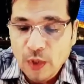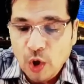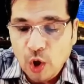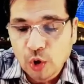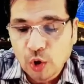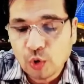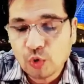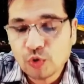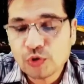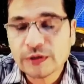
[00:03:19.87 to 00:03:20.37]
और
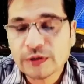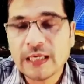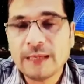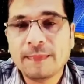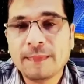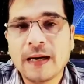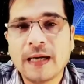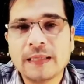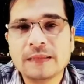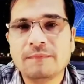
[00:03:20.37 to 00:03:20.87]
उसके
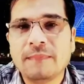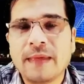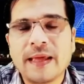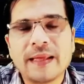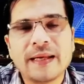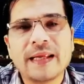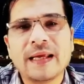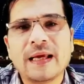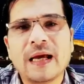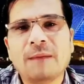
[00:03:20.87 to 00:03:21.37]
बाद
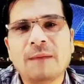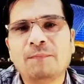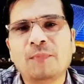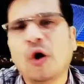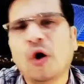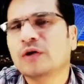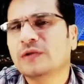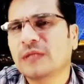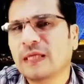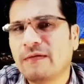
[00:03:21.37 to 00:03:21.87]
मैंने
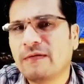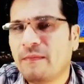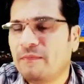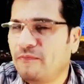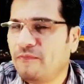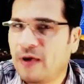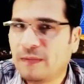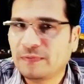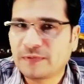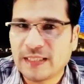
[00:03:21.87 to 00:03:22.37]
बहुत सारी
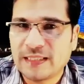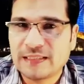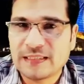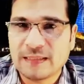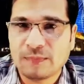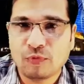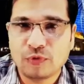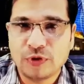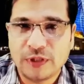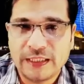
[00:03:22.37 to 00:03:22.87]
वेबसाइट्स
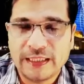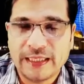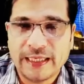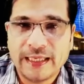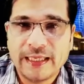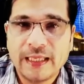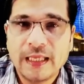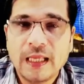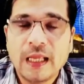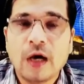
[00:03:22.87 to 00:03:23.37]
आपको दी
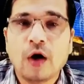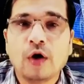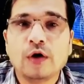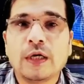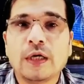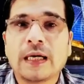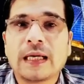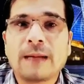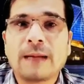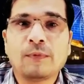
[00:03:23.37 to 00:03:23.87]
हैं और
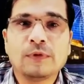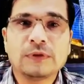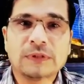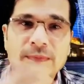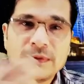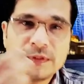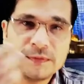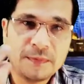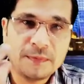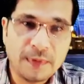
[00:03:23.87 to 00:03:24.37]
अगर आपको
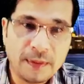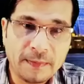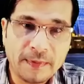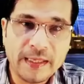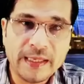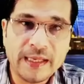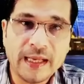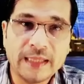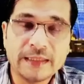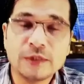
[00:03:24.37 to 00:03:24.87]
समझ में फिर भी
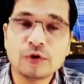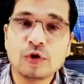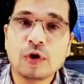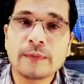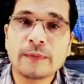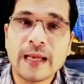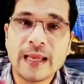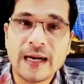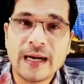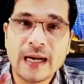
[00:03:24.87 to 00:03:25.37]
नहीं आती तो आप
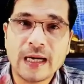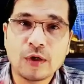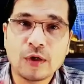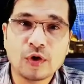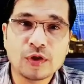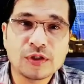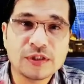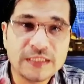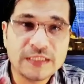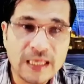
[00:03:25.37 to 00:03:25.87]
कैनेडा
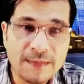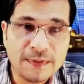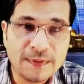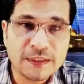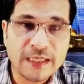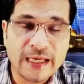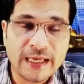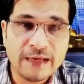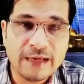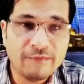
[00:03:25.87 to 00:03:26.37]
डॉट सी ए पर
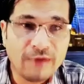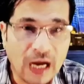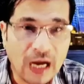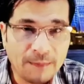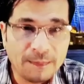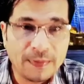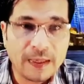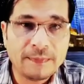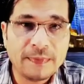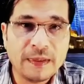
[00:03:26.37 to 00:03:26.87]
जाएँ वहाँ
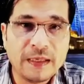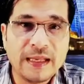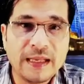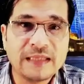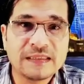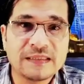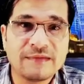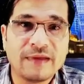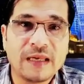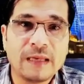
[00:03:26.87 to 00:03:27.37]
पर भी
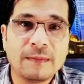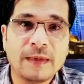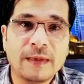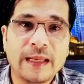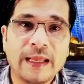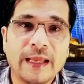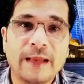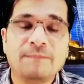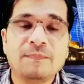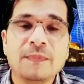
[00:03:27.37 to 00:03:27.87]
लिंक्स अवेलेबल
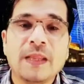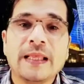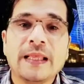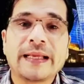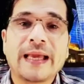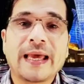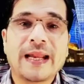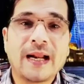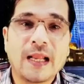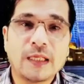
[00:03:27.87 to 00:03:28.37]
हैं
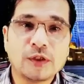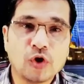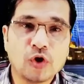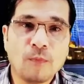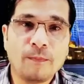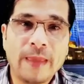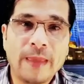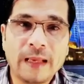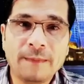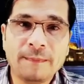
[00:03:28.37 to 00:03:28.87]
कैनेडा जॉब
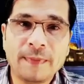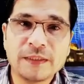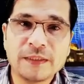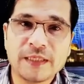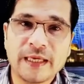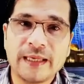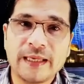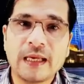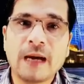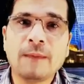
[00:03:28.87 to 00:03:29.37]
बैंक पे
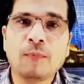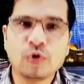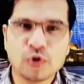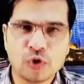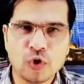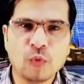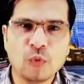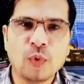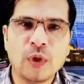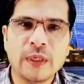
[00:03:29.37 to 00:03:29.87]
जाएँ अब कुछ
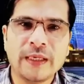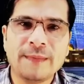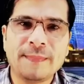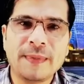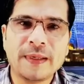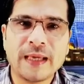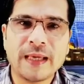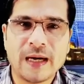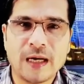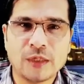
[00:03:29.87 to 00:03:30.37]
लोग बोलेंगे भाई
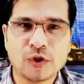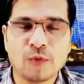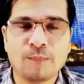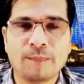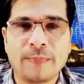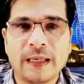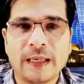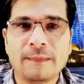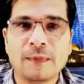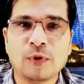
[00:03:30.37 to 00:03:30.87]
कैनाडा जॉब
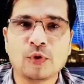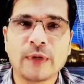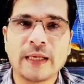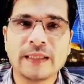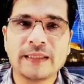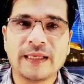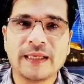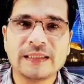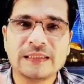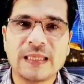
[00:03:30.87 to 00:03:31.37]
बैंक में तो
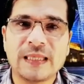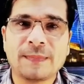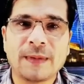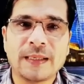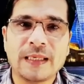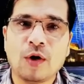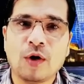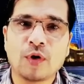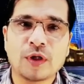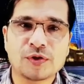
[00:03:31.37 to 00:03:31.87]
कहते हैं कि जी आपका
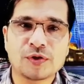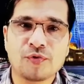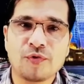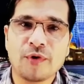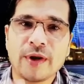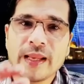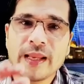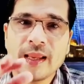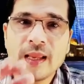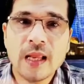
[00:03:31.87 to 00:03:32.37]
यहाँ होना
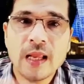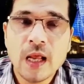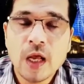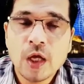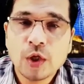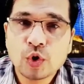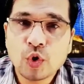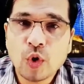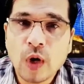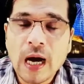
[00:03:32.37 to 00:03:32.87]
ज़रूरी है
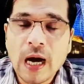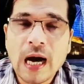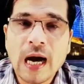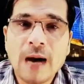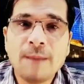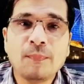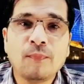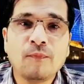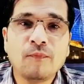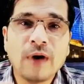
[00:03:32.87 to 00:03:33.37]
तो
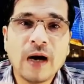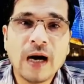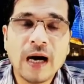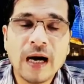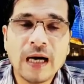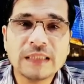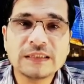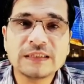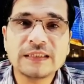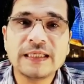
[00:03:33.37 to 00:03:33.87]
आप
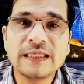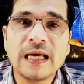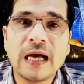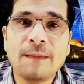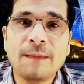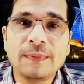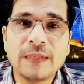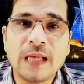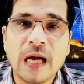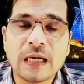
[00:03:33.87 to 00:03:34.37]
वहां से
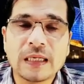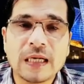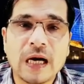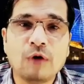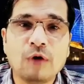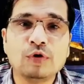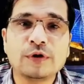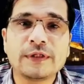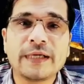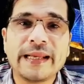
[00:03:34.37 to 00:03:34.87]
अपना
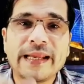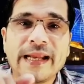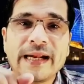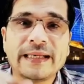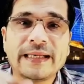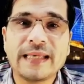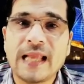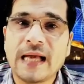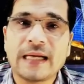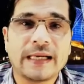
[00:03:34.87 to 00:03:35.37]
अकाउंट क्रिएट
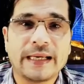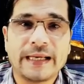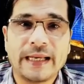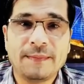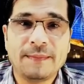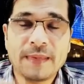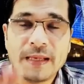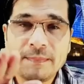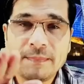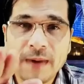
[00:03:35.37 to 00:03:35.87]
ना करें
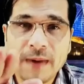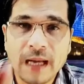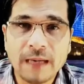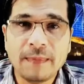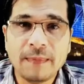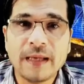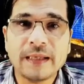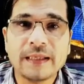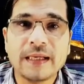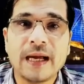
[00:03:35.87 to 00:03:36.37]
मैंने बार
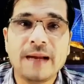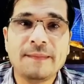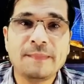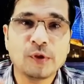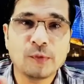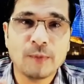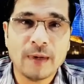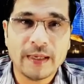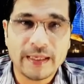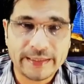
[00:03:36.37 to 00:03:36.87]
बार कहा है मैं
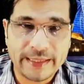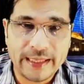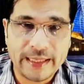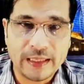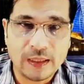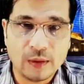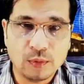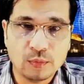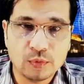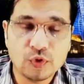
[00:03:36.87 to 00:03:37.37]
दोबारा कह रहा
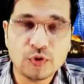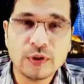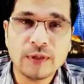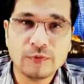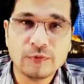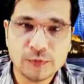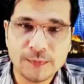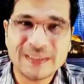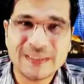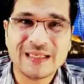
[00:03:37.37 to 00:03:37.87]
हूं क्योंकि
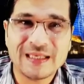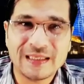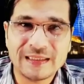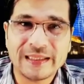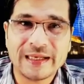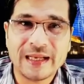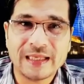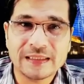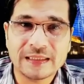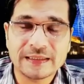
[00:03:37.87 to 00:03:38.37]
उसमें ज़्यादा
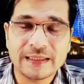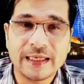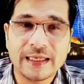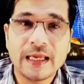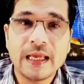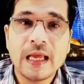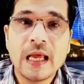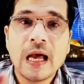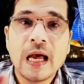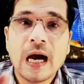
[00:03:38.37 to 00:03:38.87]
तराज आता है
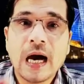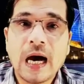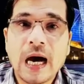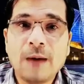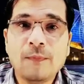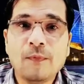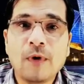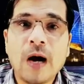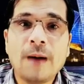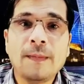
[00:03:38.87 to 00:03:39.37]
आप
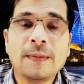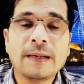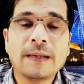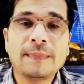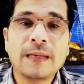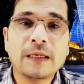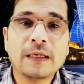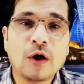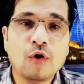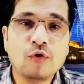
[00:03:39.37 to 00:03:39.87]
वहां पर अपना
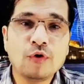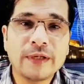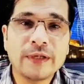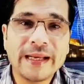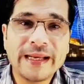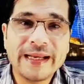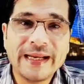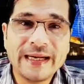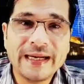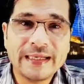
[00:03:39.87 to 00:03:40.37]
अकाउंट
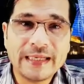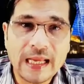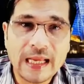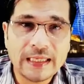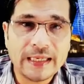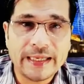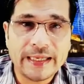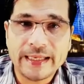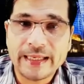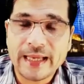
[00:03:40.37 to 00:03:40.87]
क्रिएट ना
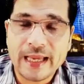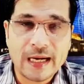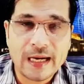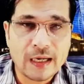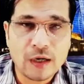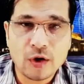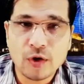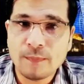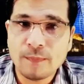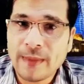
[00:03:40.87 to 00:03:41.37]
करें कैनेडा
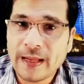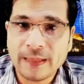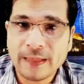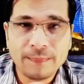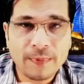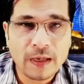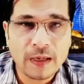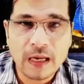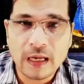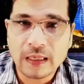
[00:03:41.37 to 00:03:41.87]
और बैंक
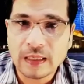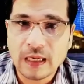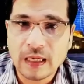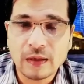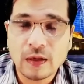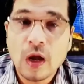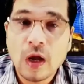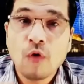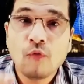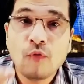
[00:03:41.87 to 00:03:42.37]
पर
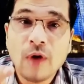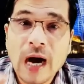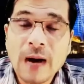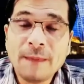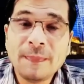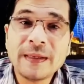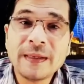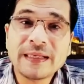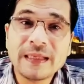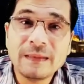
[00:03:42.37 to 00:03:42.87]
वहां
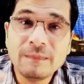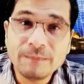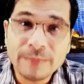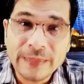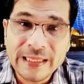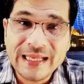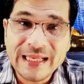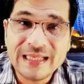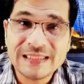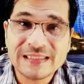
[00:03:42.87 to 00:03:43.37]
पर
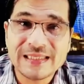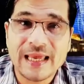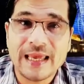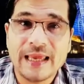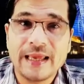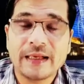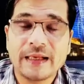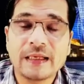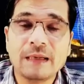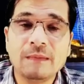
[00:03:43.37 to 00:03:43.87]
कंपनीज
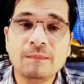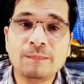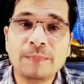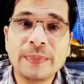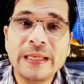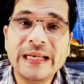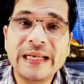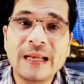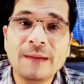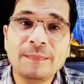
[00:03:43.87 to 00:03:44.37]
हैं
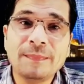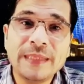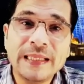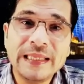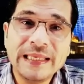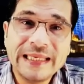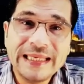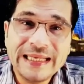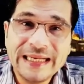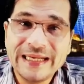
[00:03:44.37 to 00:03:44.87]
कंपनी ने अपनी
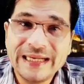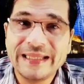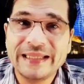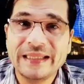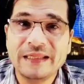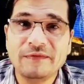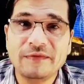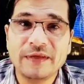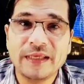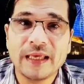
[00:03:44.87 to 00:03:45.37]
नीड दी
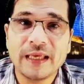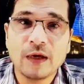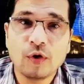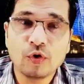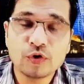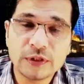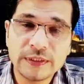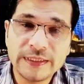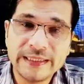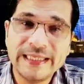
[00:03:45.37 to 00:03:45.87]
हुई है
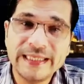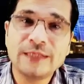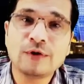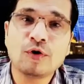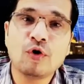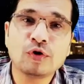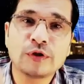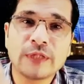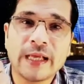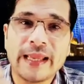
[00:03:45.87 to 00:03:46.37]
उस नीड को
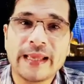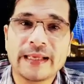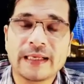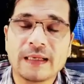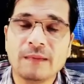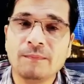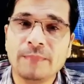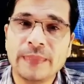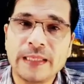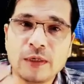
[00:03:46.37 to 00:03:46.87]
उठाएं
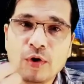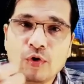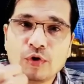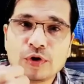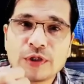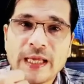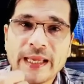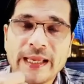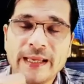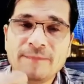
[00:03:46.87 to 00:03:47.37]
कंपनी को
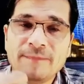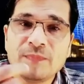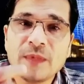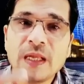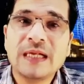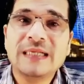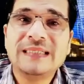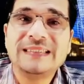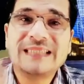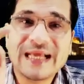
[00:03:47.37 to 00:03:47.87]
उठाएं
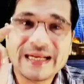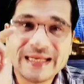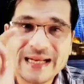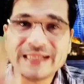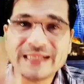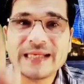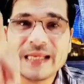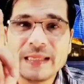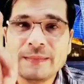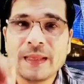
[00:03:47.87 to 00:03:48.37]

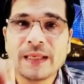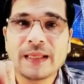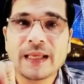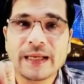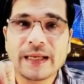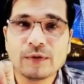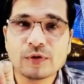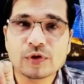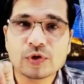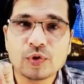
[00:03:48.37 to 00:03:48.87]
डायरेक्ट ईमेल करें
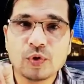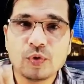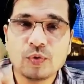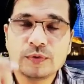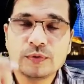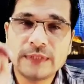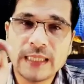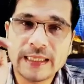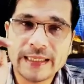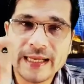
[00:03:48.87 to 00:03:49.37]
उसको
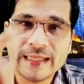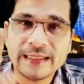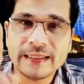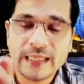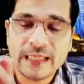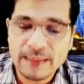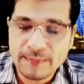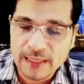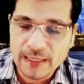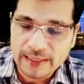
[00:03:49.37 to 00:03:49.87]
डायरेक्ट
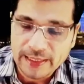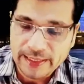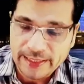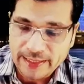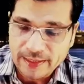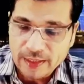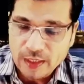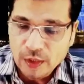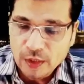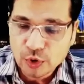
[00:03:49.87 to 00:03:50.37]
ईमेल करें
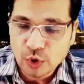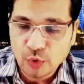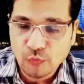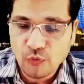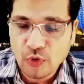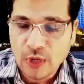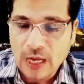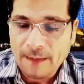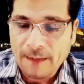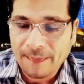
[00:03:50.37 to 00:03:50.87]
तो वो
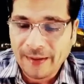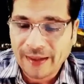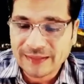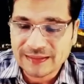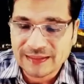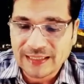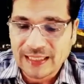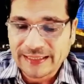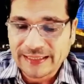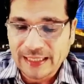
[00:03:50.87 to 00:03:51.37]
आपके साथ
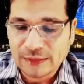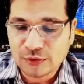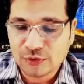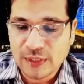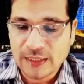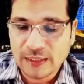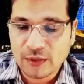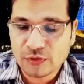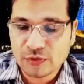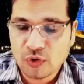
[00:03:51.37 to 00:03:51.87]
अटैच हो
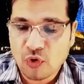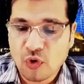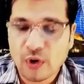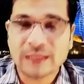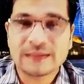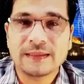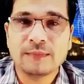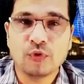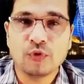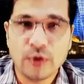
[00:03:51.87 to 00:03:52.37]
जाएगी उसमें
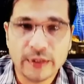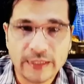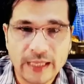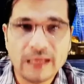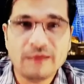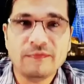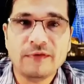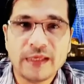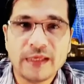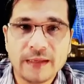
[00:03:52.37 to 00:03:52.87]
कसम थोड़ी खाई
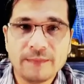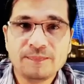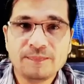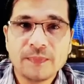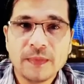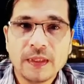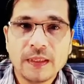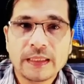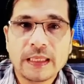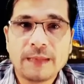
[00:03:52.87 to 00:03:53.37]
हुई है
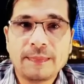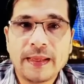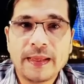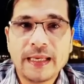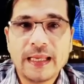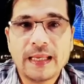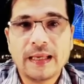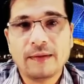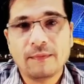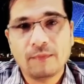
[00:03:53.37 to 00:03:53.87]
कि मैंने